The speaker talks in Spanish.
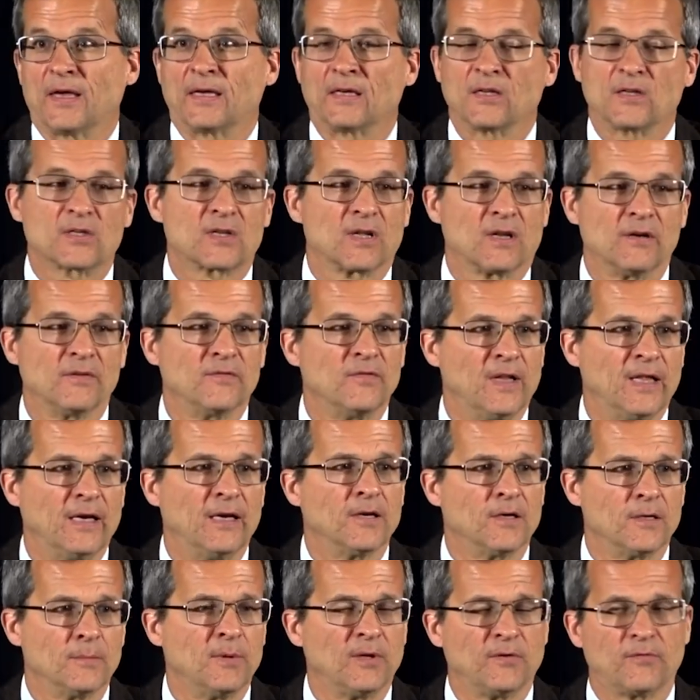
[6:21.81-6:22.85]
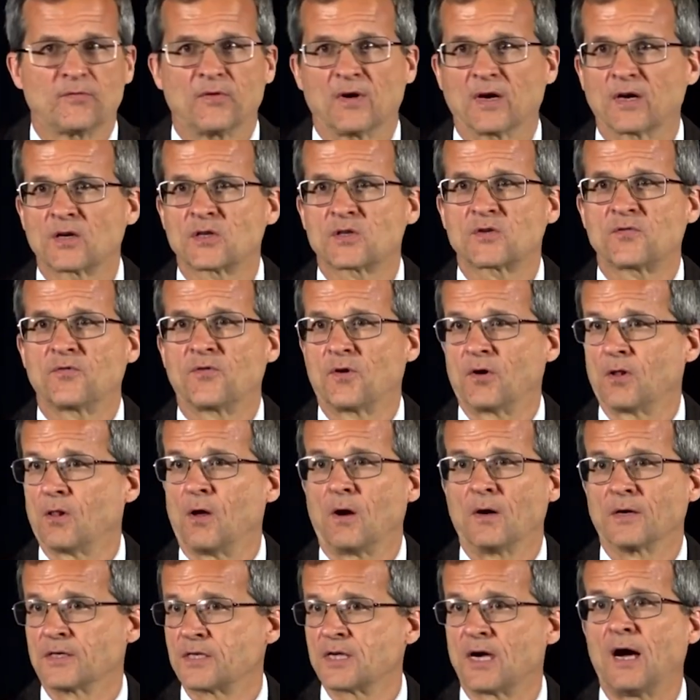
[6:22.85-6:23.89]
parte también que arreglen algunas
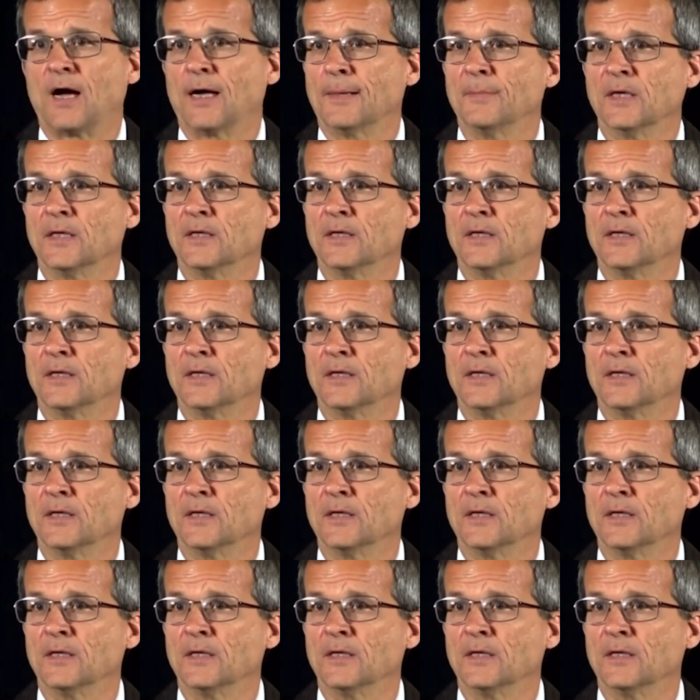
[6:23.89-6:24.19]
cosas que,